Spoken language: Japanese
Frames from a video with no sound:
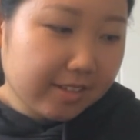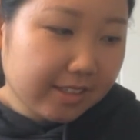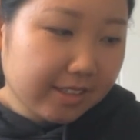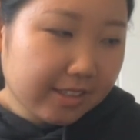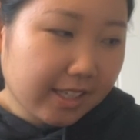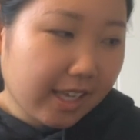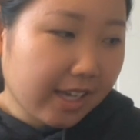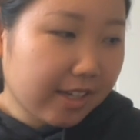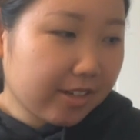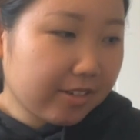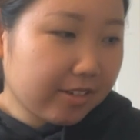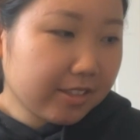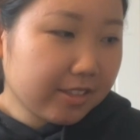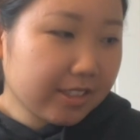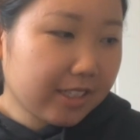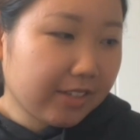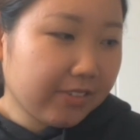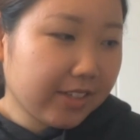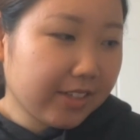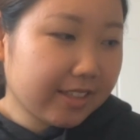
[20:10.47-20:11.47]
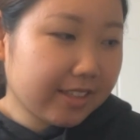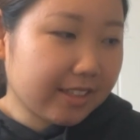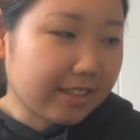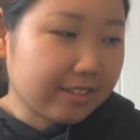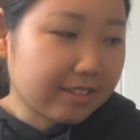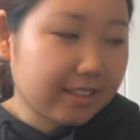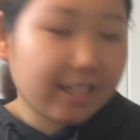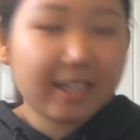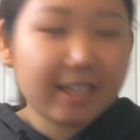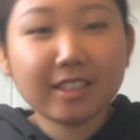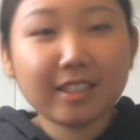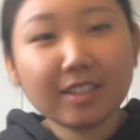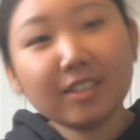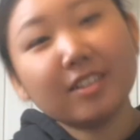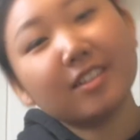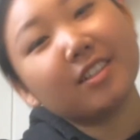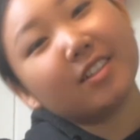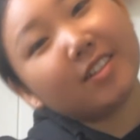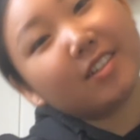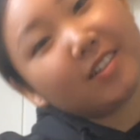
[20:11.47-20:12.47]
結構喋ったのでそろ
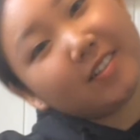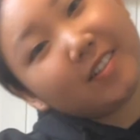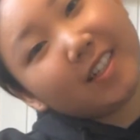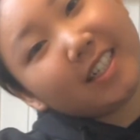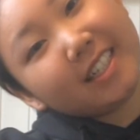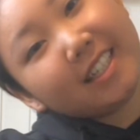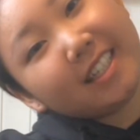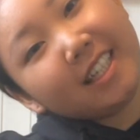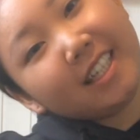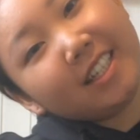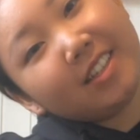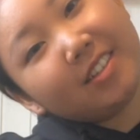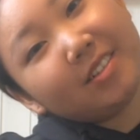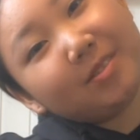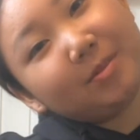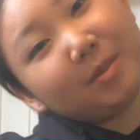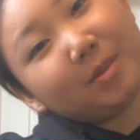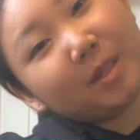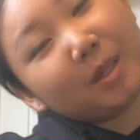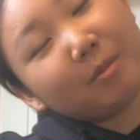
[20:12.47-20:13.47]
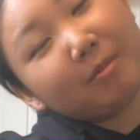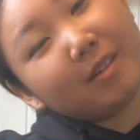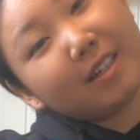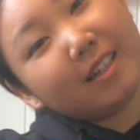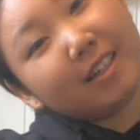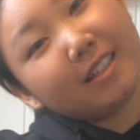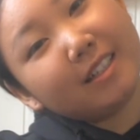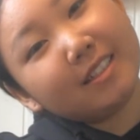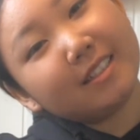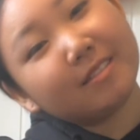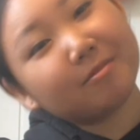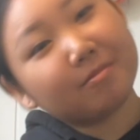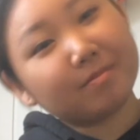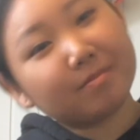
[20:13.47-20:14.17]
そろ終わりたいと思います